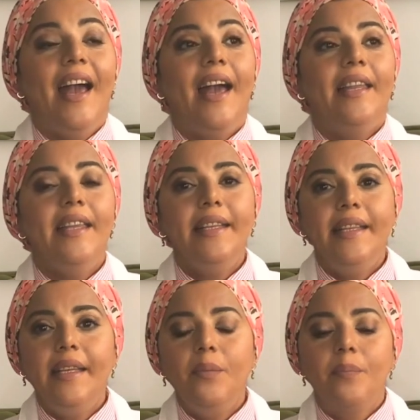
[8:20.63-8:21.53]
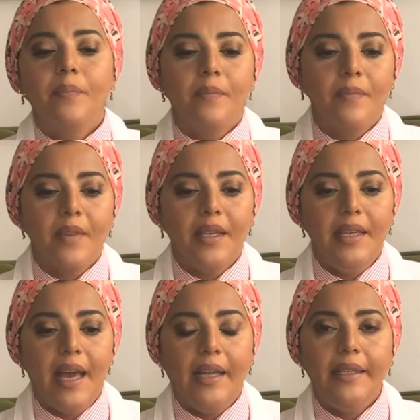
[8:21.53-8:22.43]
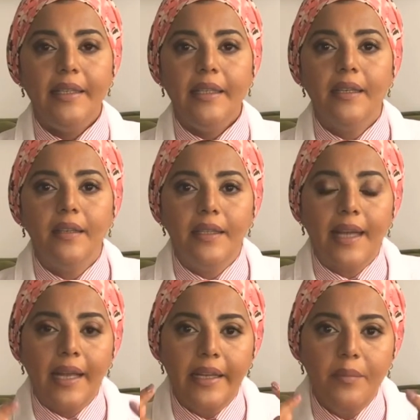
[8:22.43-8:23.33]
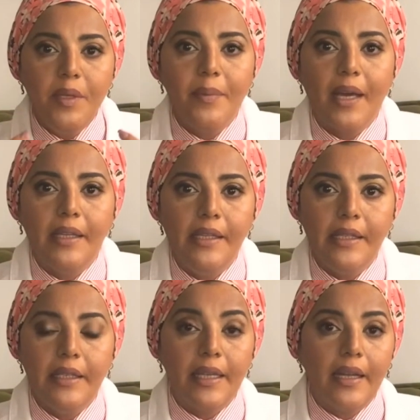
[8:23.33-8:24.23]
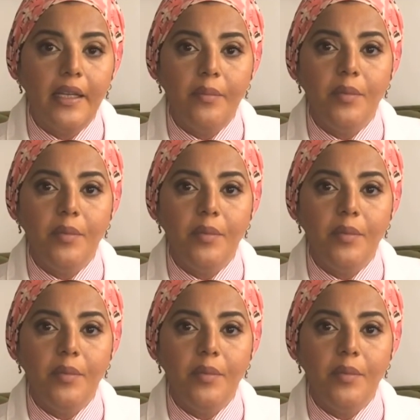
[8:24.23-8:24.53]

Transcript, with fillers: قالت لي يعني اتعلمي بعينيك اتعلمي